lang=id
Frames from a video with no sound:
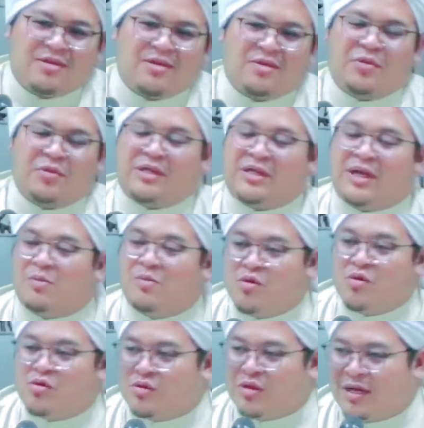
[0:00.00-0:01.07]
jadi pina
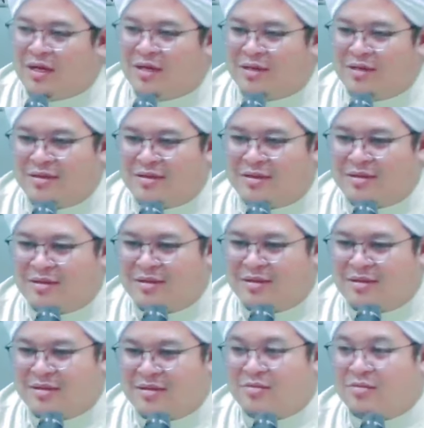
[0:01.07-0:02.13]
sudah
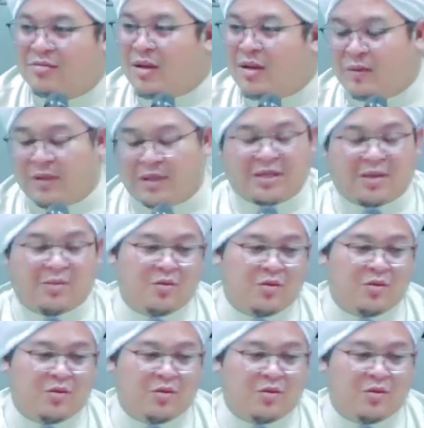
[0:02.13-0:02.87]
mbah pina